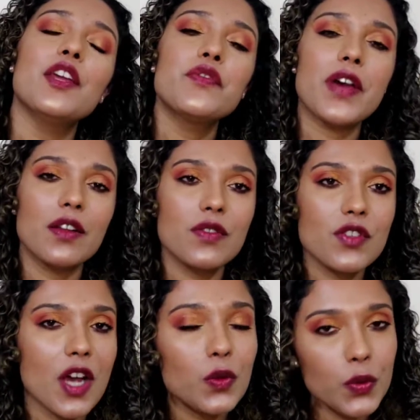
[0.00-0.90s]
eu
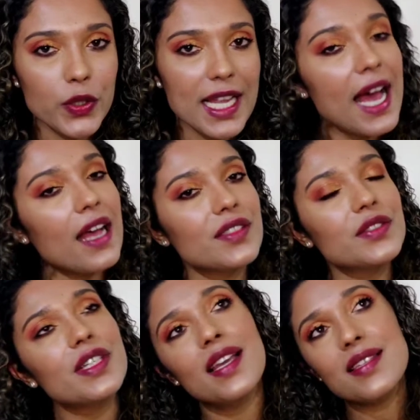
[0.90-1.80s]
falo de
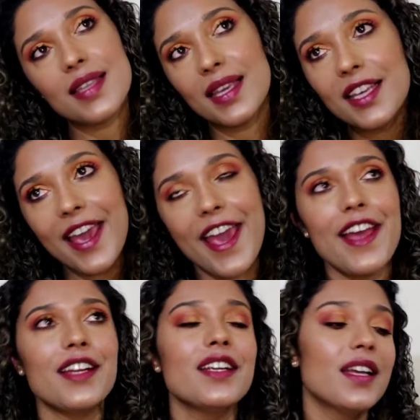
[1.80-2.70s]
autocuidado,
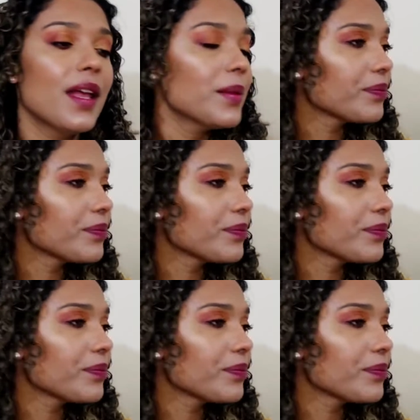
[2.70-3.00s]
skincare,